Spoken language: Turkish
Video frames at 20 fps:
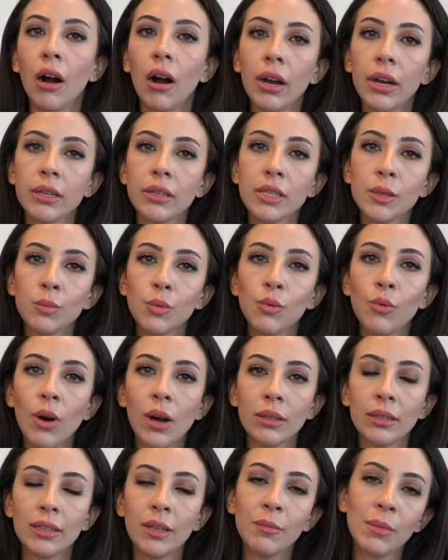Ayrıca bu
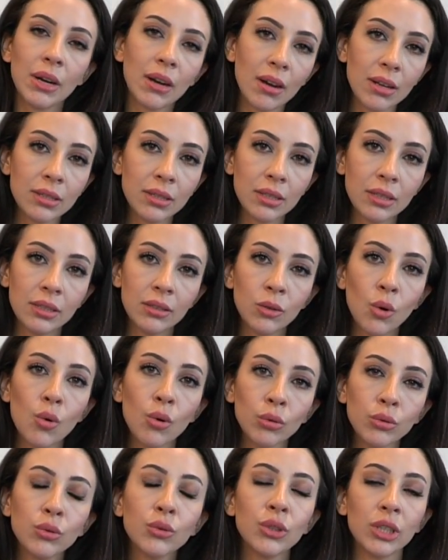vadede makaslarında
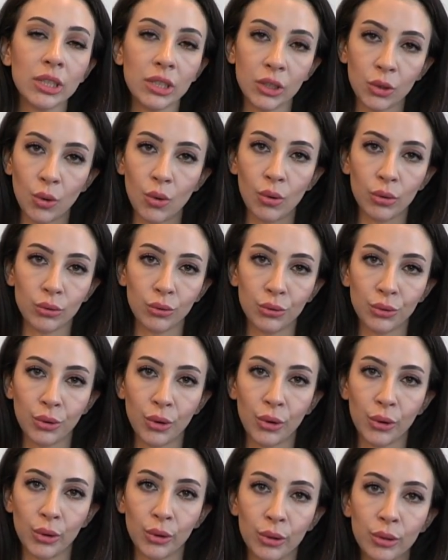oldukça açık olduğunu
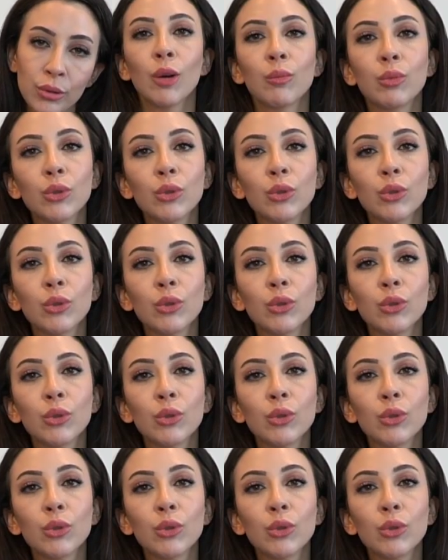görüyoruz.